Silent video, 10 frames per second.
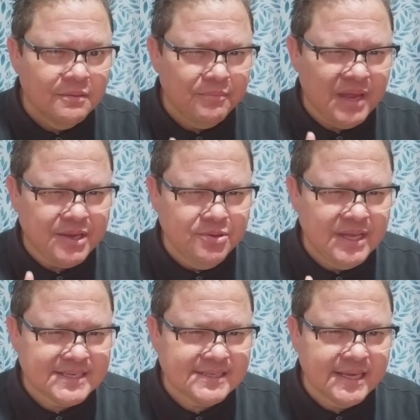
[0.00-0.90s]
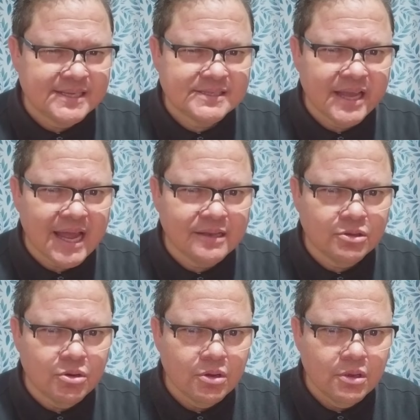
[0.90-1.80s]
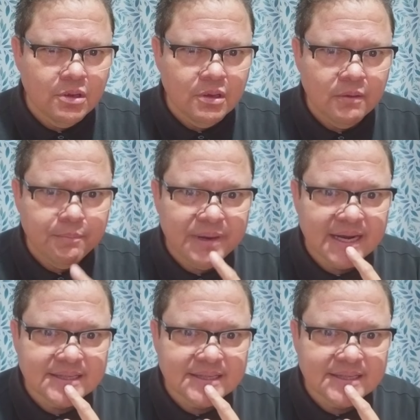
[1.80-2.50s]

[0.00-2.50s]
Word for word: ¿Me ayudas a hacer este canto para